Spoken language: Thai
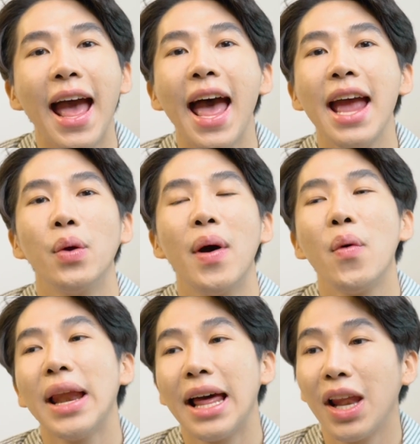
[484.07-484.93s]
ง่ายหรือว่า
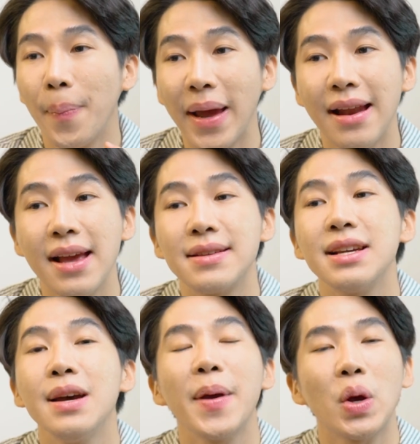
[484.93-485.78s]
เวลาเราไปเล
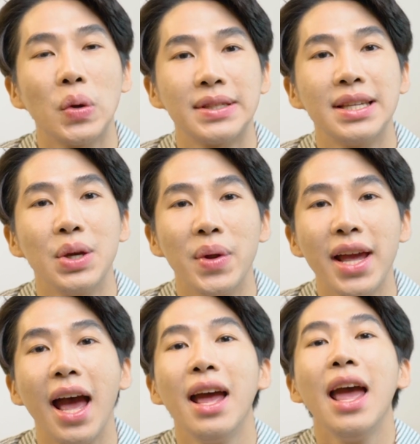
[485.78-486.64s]
เซอร์ไปกดสิว
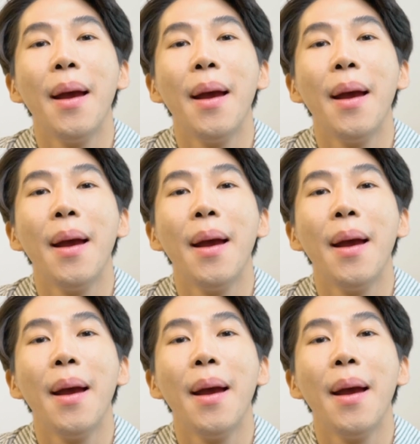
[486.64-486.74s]
เนี่ย